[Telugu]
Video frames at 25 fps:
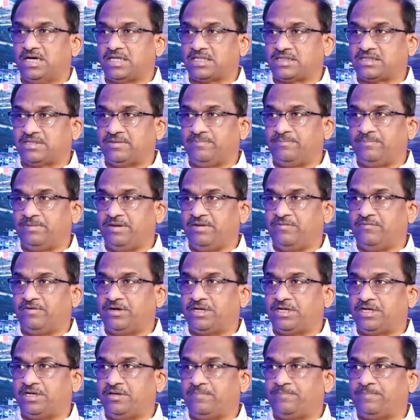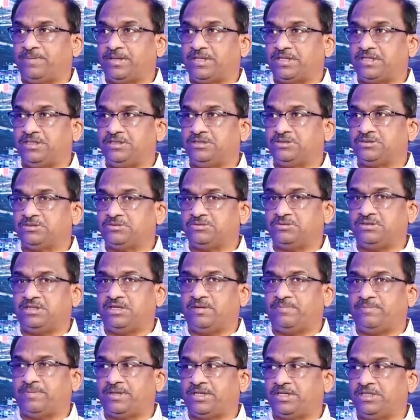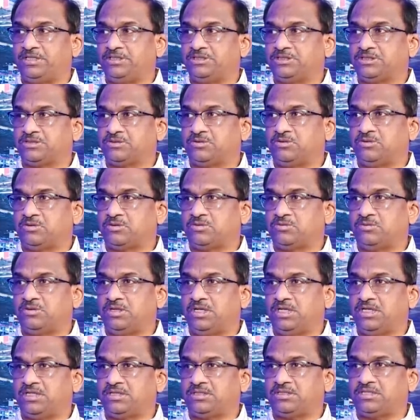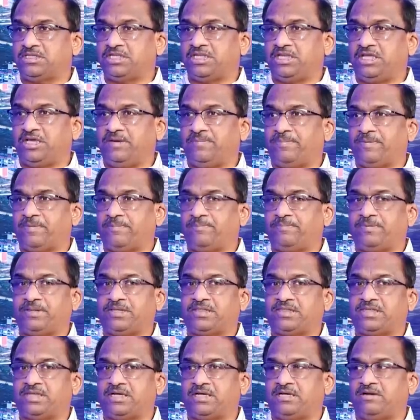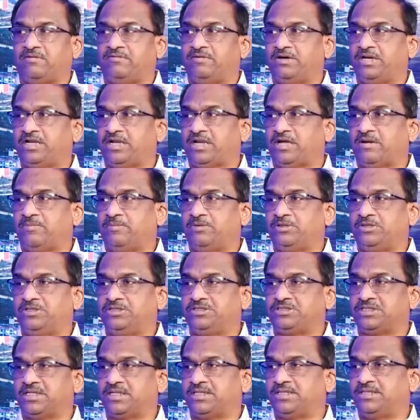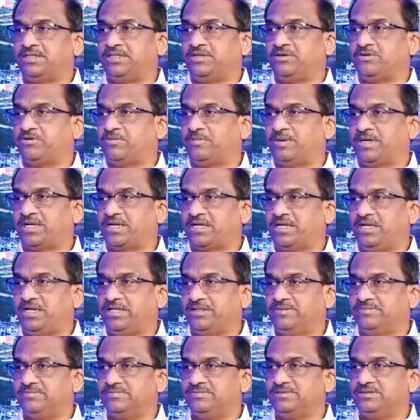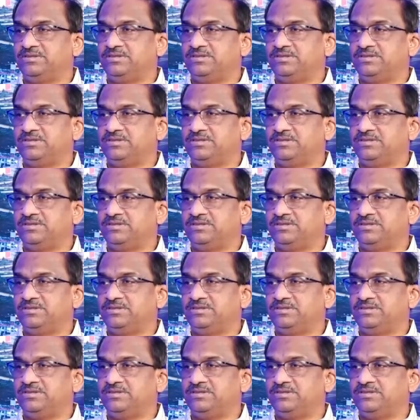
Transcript: అసెంబ్లీ వాటిని పట్టించుకున్నా పట్టించుకోకుండా తిరిగి పంపిస్తే గవర్నర్ ఆమోదించాల్సింది ఇంకో మార్గం లేదు